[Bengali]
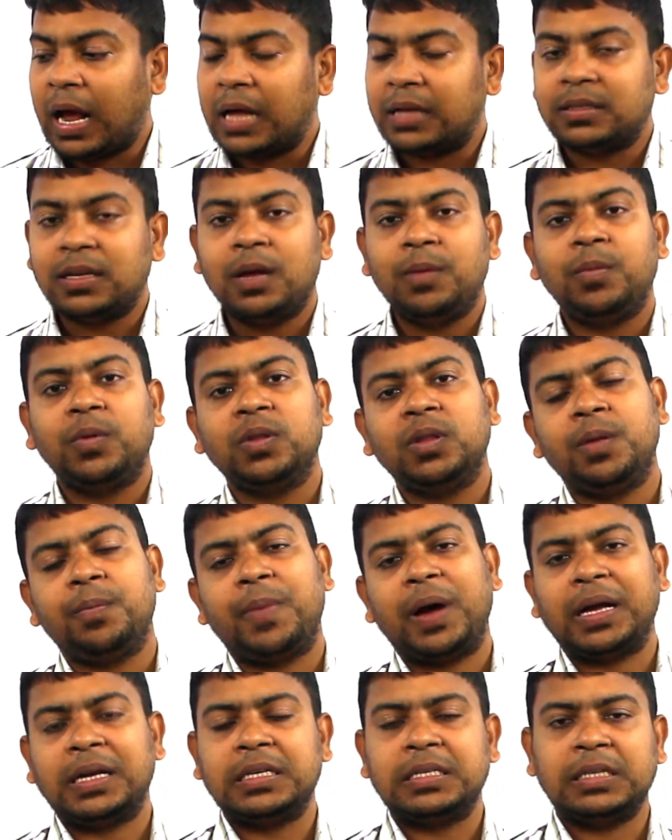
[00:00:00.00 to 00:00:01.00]
খাঁচাই বন্দি
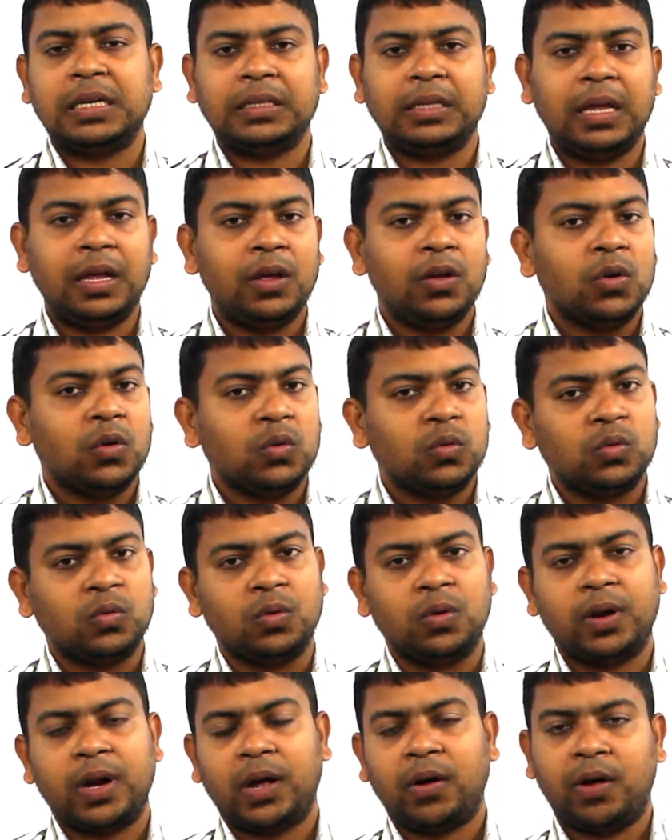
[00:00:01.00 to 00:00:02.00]
পাখির সাথে
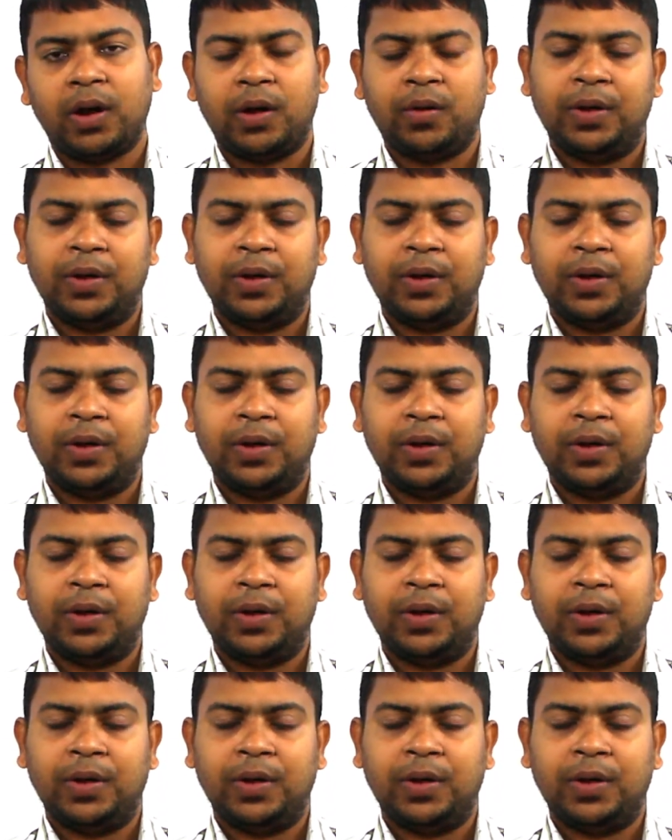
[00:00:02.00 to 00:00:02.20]
তুলনা করা